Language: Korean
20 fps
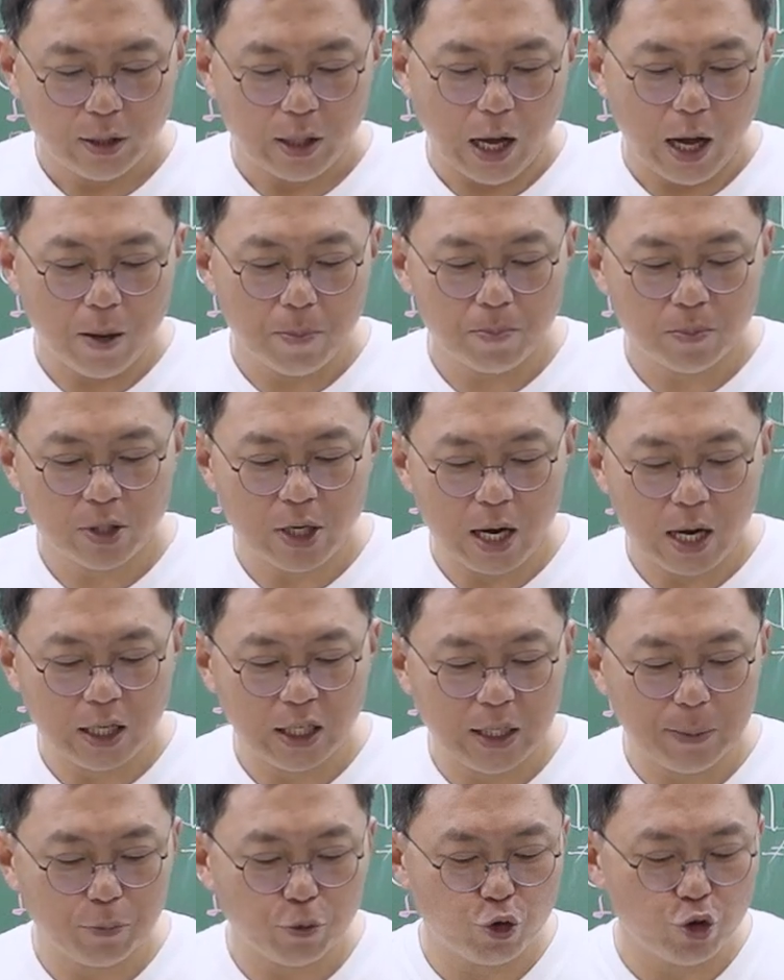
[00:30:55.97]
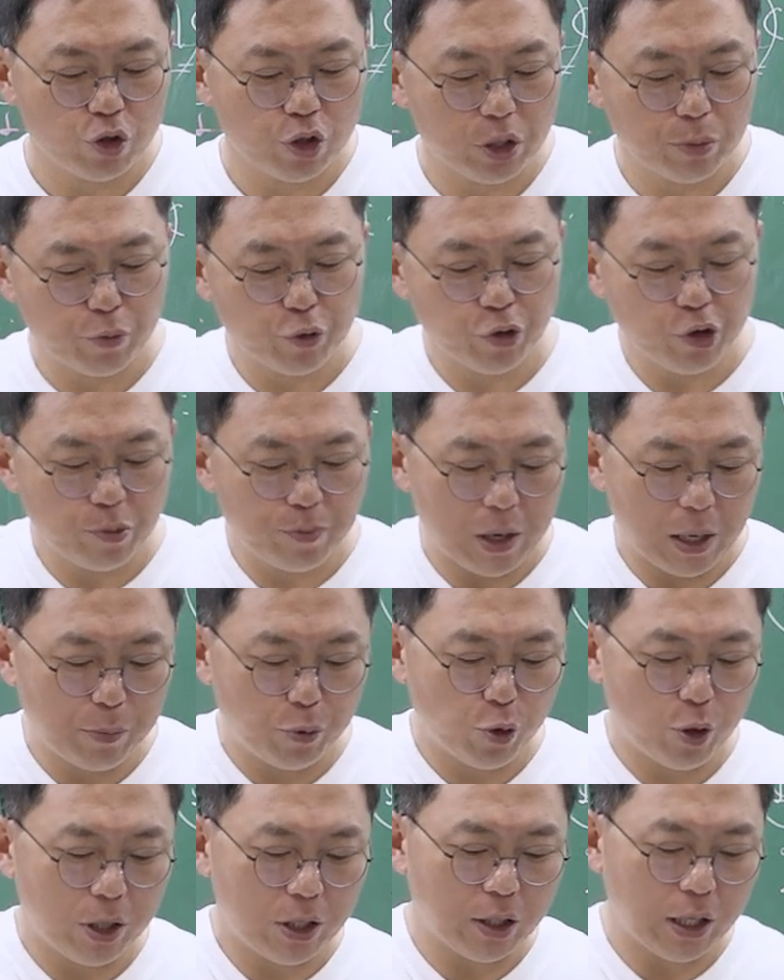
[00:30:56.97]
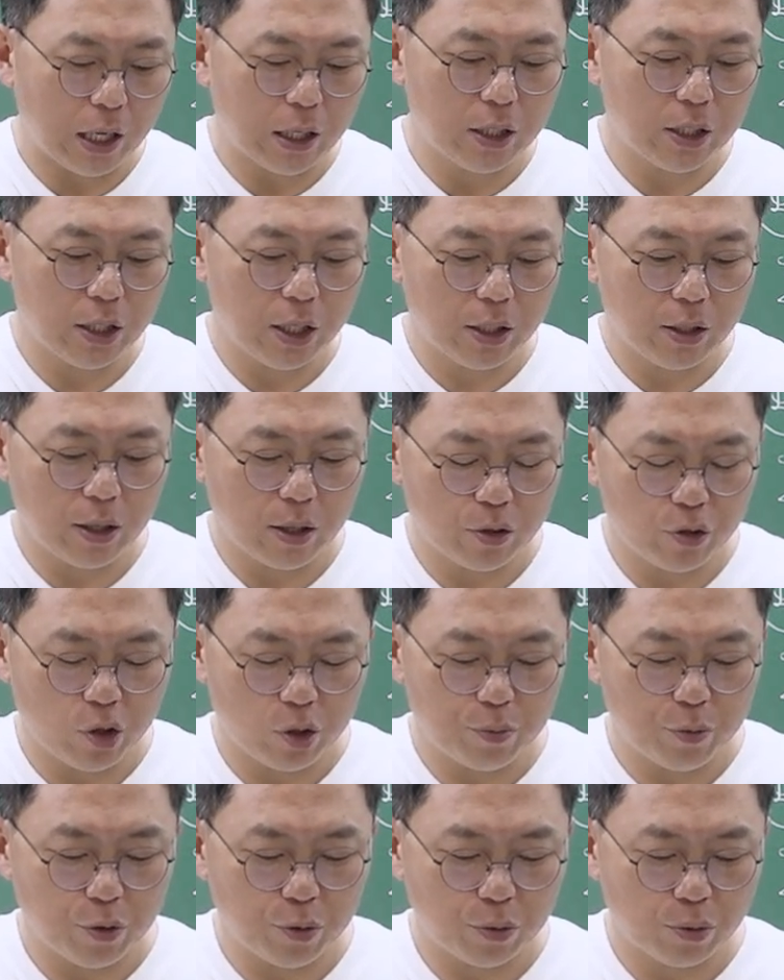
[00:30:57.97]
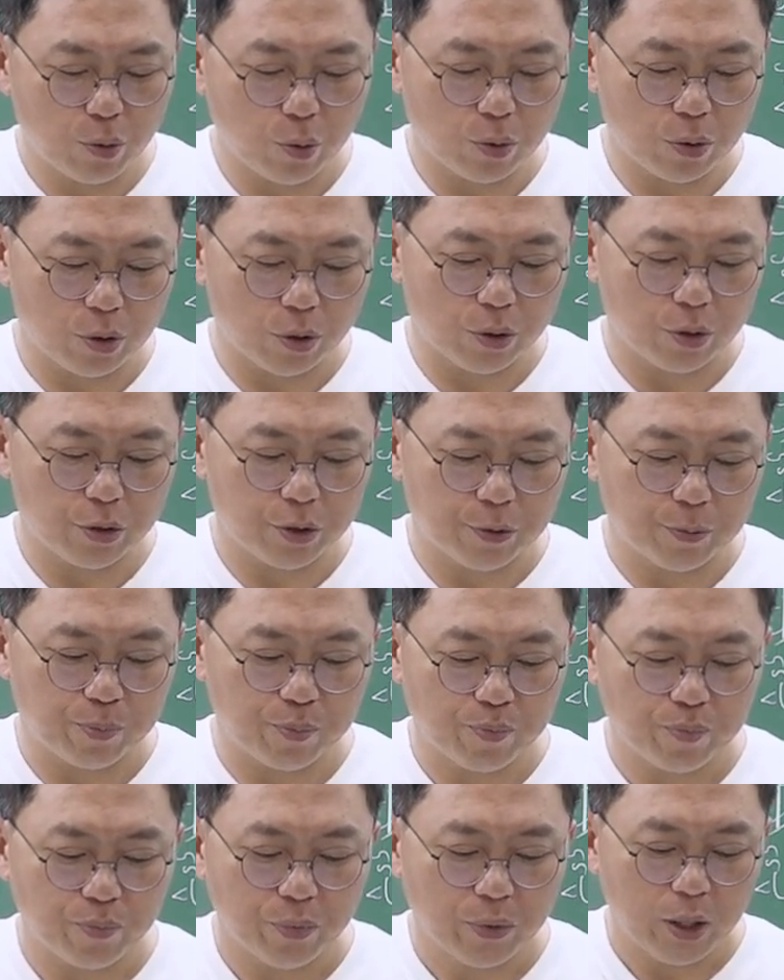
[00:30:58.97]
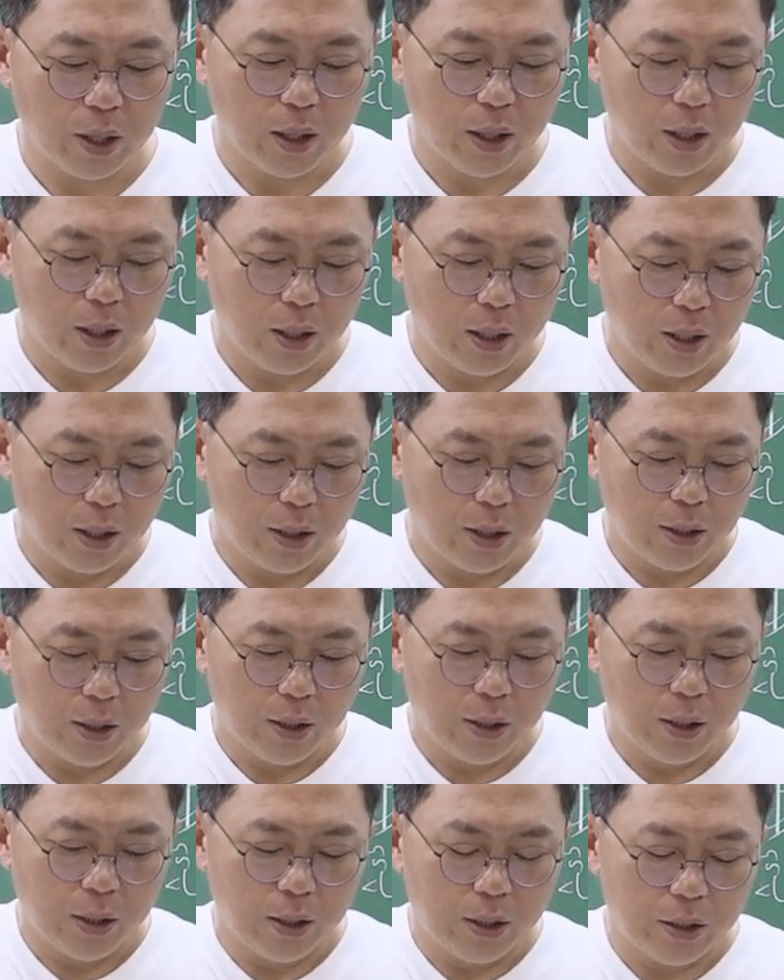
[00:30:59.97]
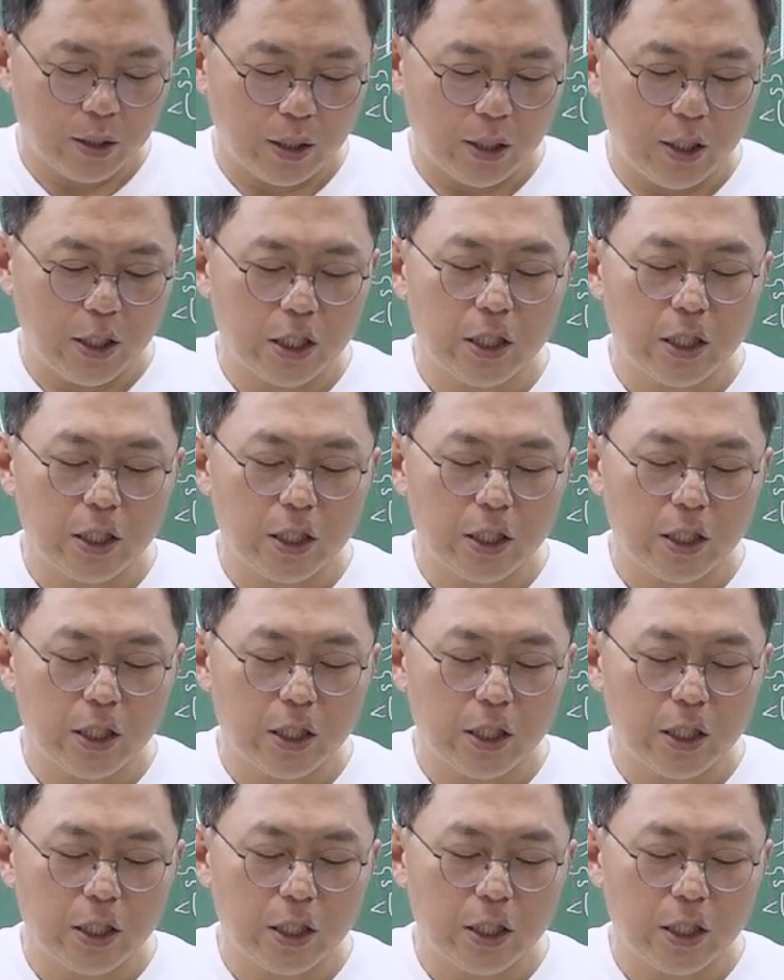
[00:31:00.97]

다음 창립 취지문을 발표한 단체에 대한 설명으로 옳은 것은 자, 이